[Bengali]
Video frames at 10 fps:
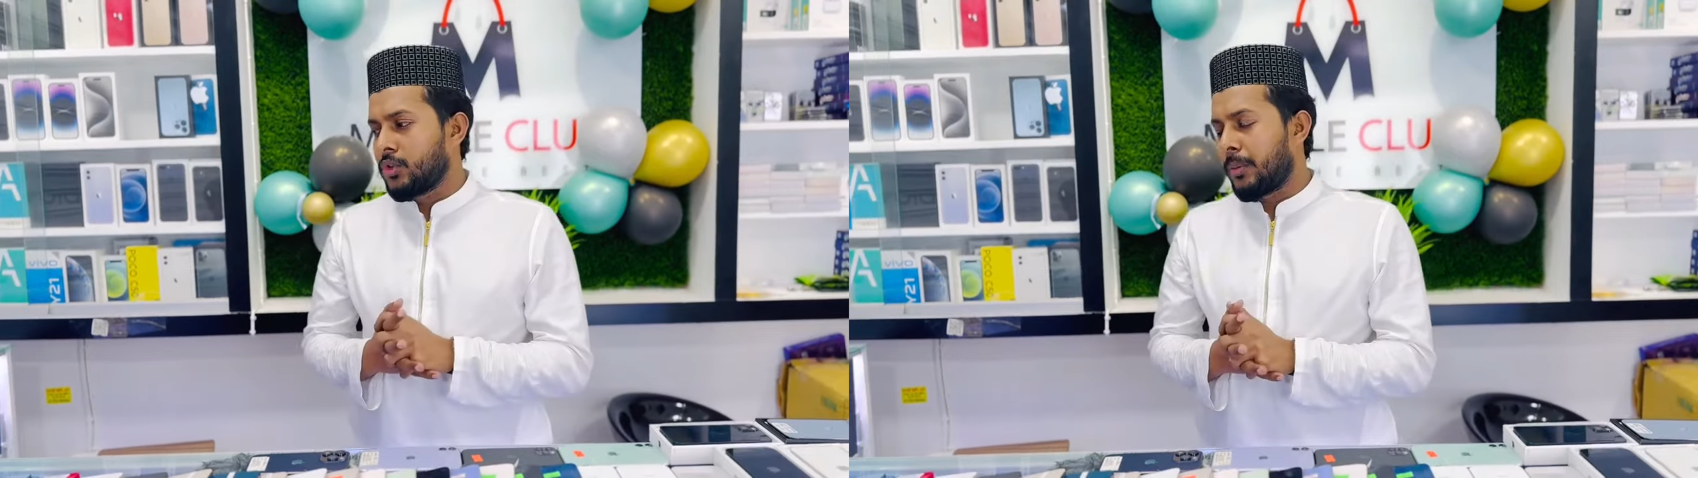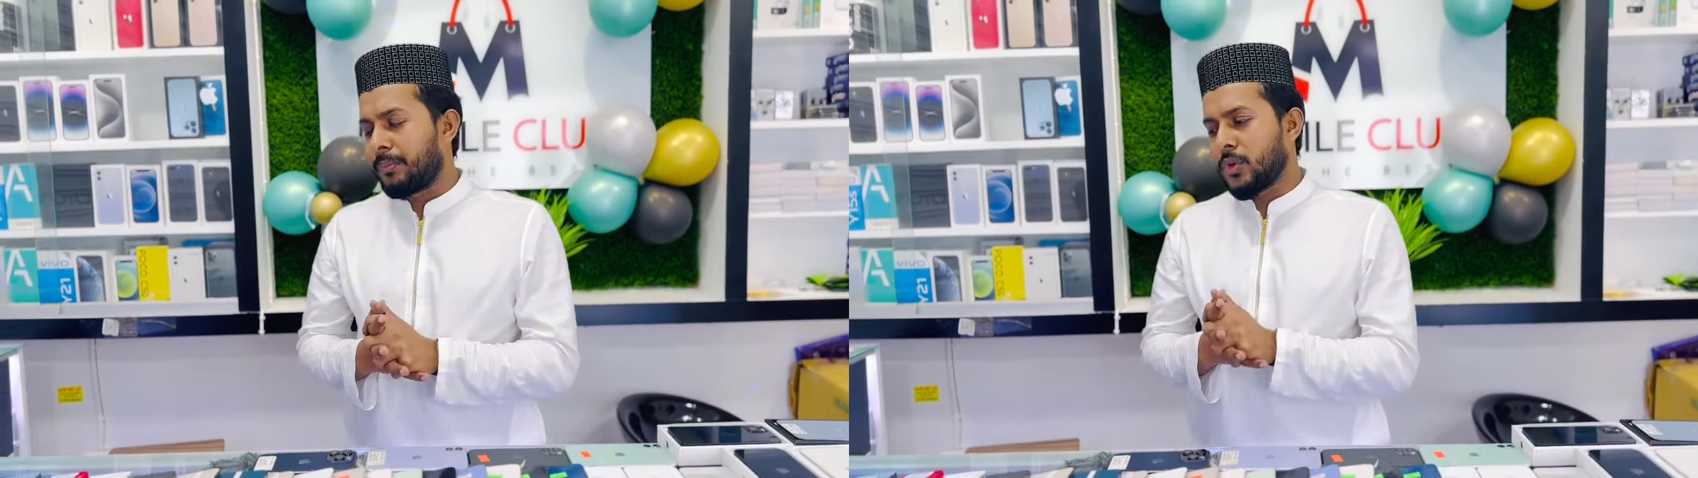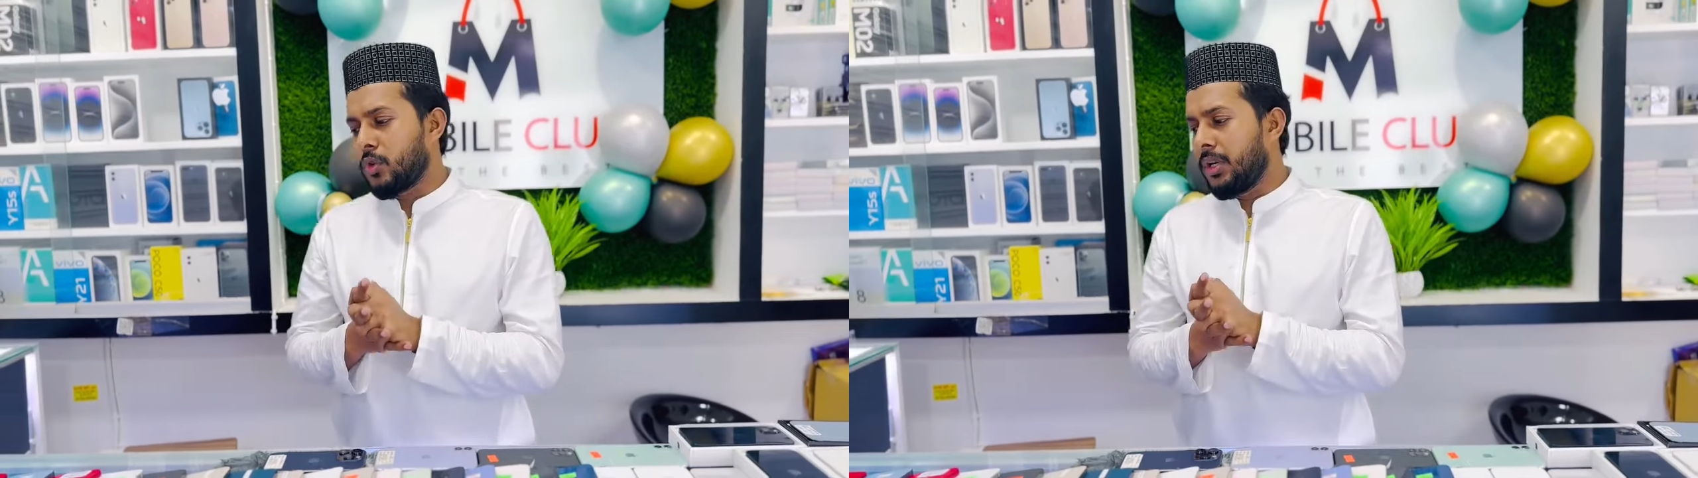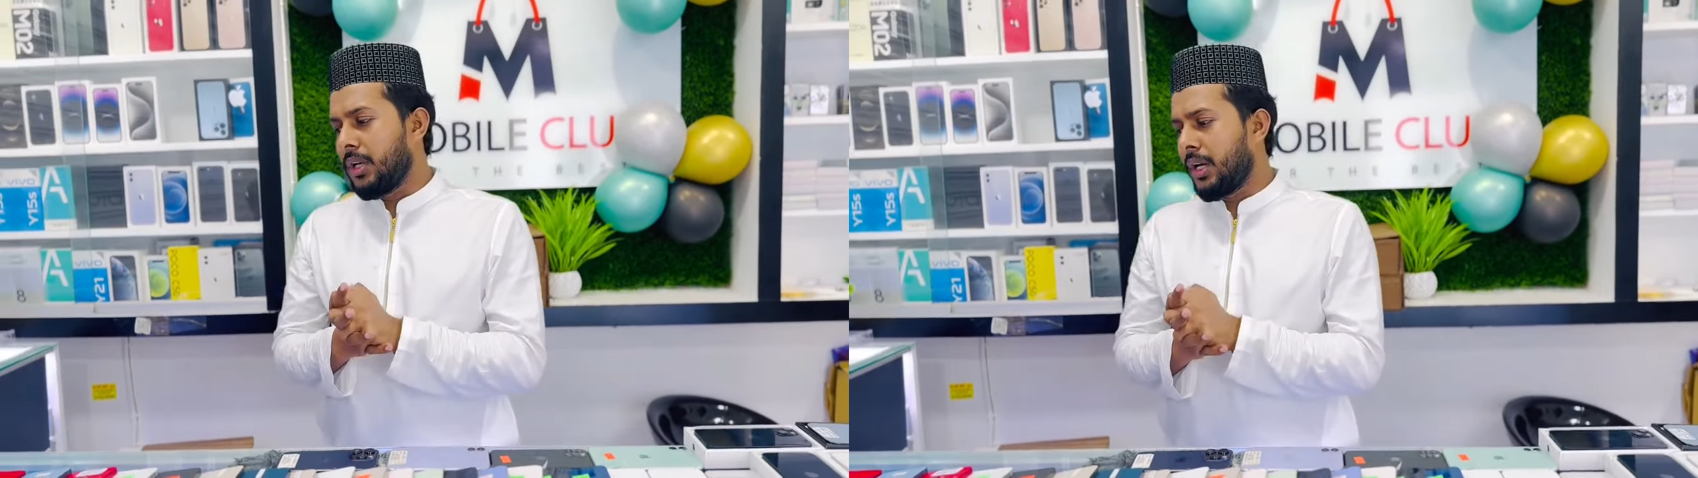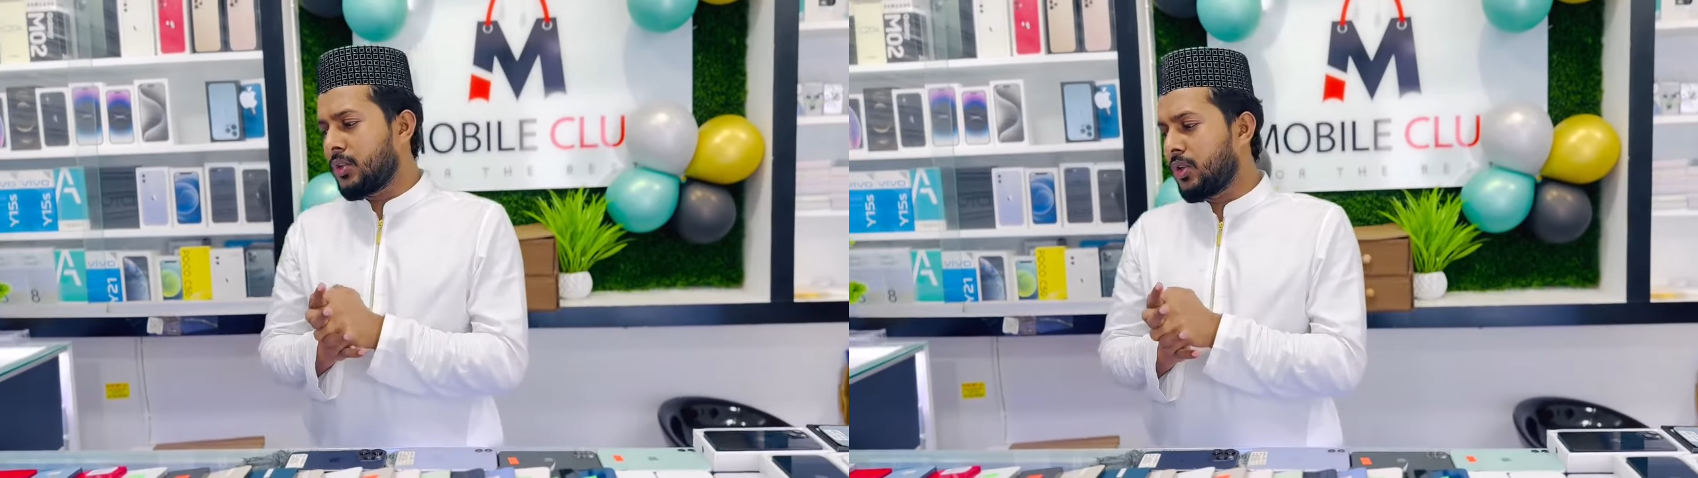সবকিছু
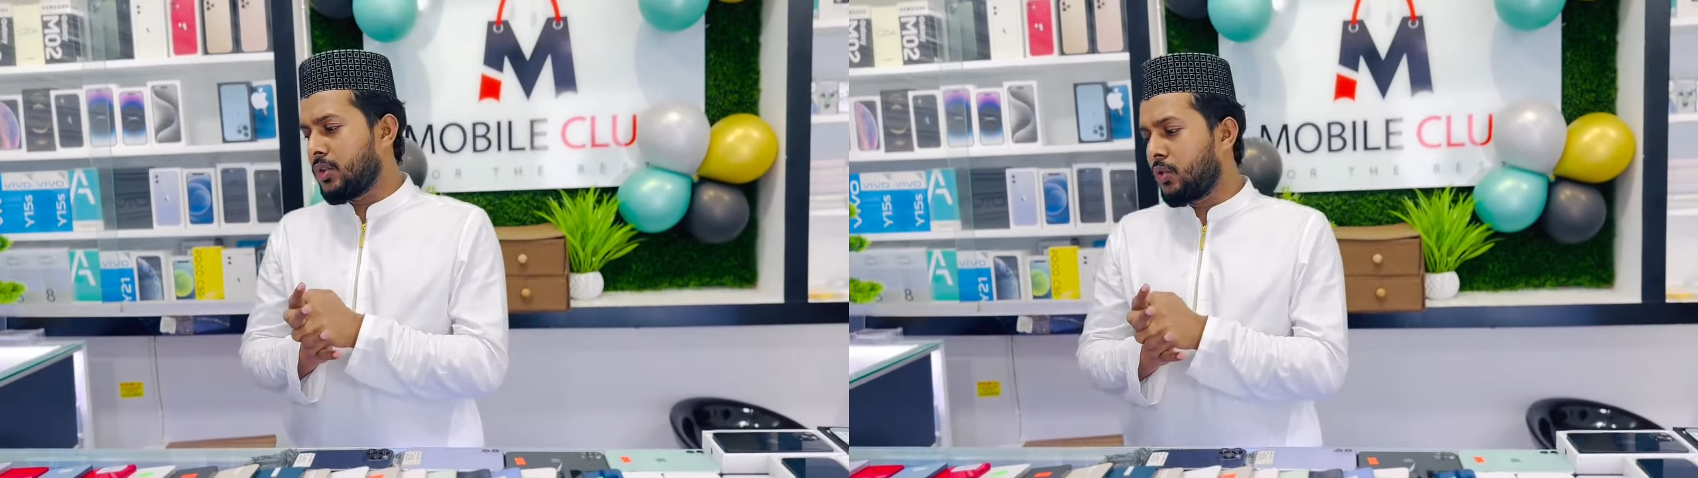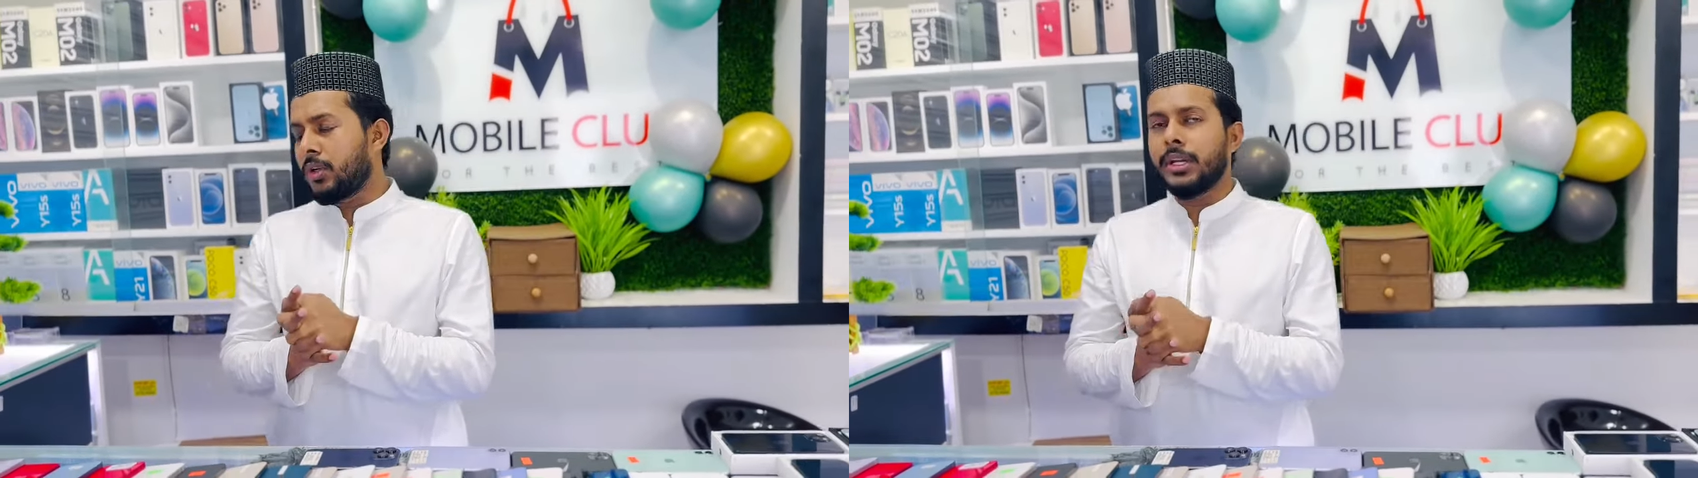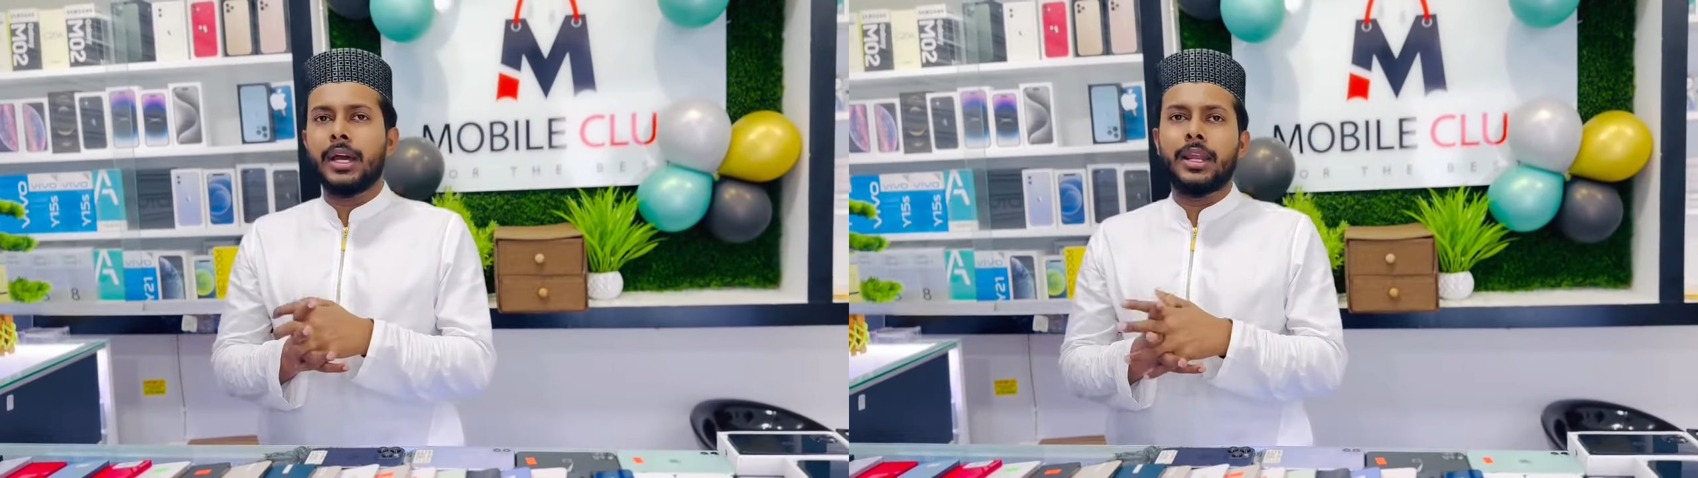মিলিয়ে আসলে সুক্রিয়া